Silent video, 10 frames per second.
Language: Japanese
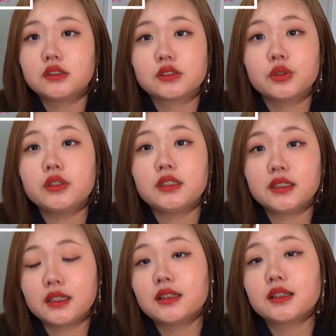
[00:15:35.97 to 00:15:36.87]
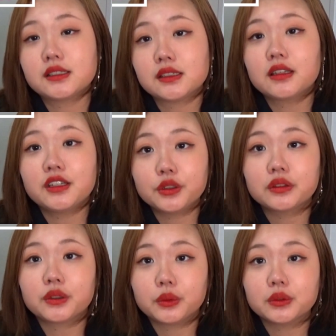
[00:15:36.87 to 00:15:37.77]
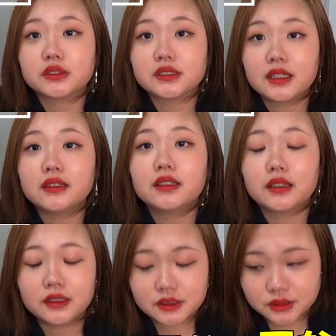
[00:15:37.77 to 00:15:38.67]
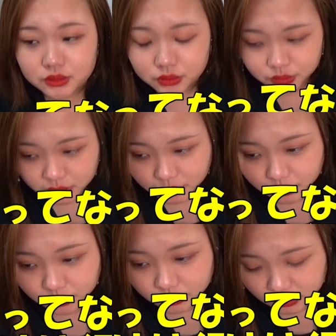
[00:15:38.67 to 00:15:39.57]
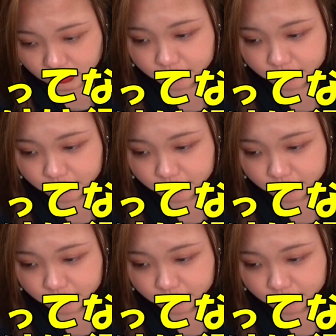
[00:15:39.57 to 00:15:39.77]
すごい人間なんかじゃないよってことを伝えたいだけです本当にこの動画で